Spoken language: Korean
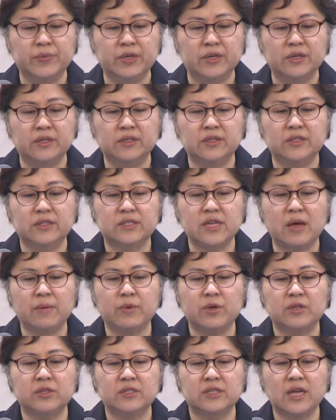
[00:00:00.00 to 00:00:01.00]
그
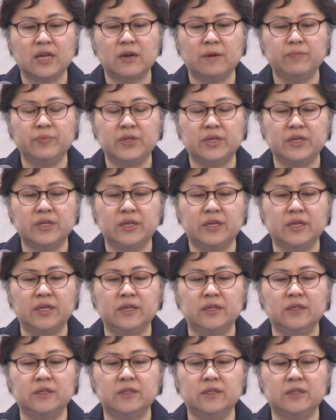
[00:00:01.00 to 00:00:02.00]
사면 사람들이
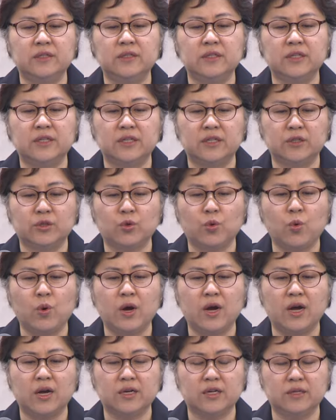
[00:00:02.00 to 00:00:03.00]

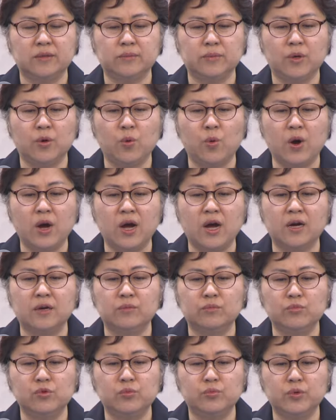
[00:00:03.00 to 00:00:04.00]
은그릇과 금과
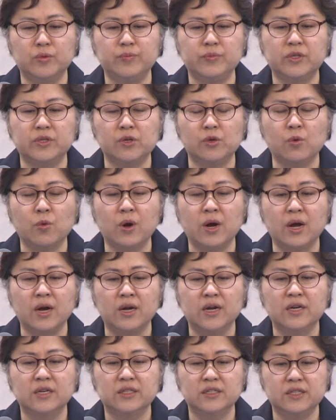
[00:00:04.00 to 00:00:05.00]
물품들과
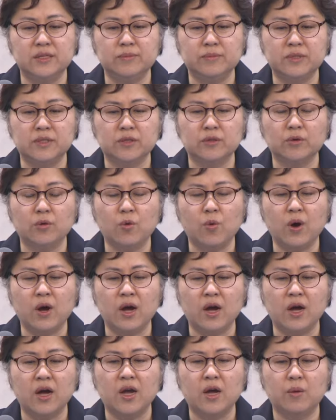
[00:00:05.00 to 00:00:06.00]

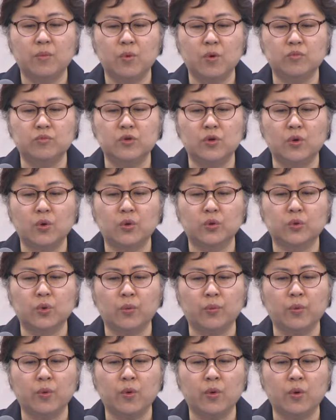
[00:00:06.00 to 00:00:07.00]
짐승과 보물로
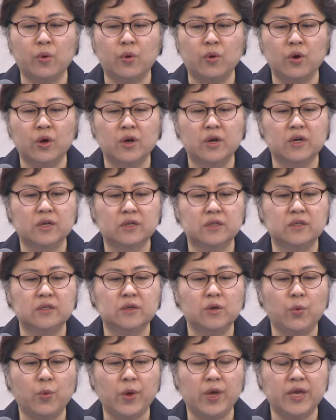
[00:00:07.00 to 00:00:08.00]
돕고
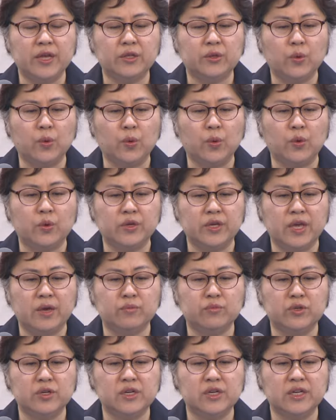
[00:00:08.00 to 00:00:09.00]
그 외에도
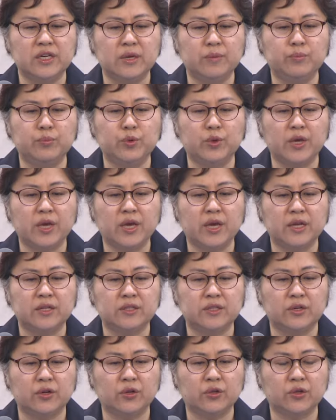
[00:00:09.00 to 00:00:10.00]
예물을 기쁘게
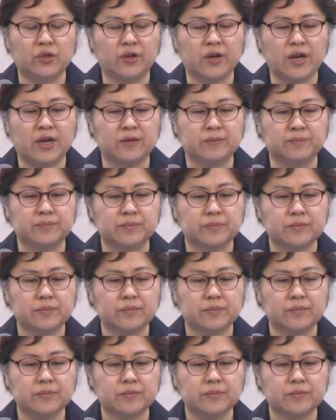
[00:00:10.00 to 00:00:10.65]
드렸더라.